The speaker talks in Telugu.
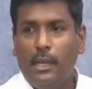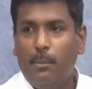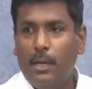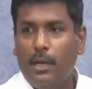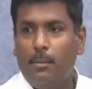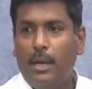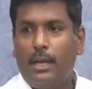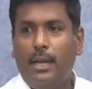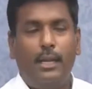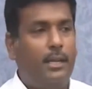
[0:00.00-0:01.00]
చిన్నమ్మ గారు
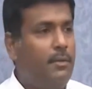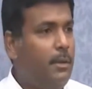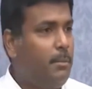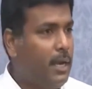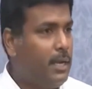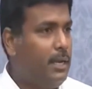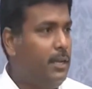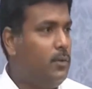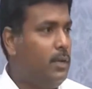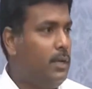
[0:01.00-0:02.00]
మాట్లాడినటువంటి
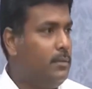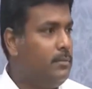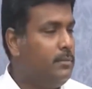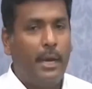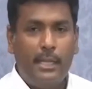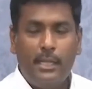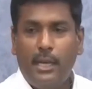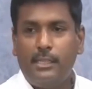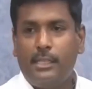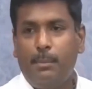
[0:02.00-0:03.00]
మాటలన్నీ కూడా మరిది
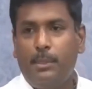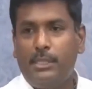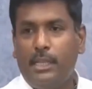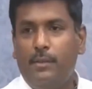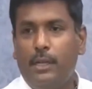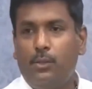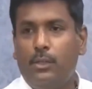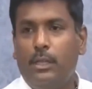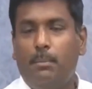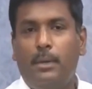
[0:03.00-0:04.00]
గారి స్క్రిప్ట్ చదివినట్టు
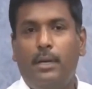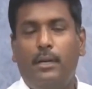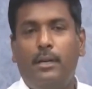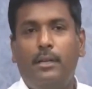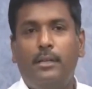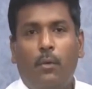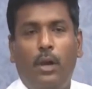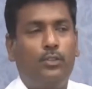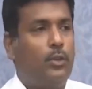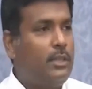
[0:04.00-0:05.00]
ఉంది తప్ప
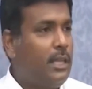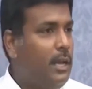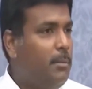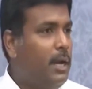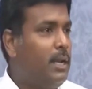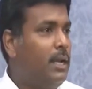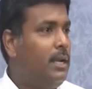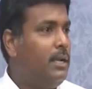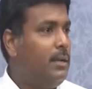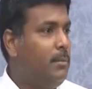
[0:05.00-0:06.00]
వారు సొంతంగా
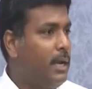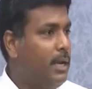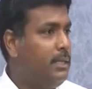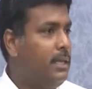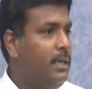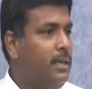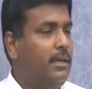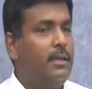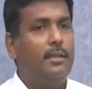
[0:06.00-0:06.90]
మాట్లాడినట్టుగా మాకైతే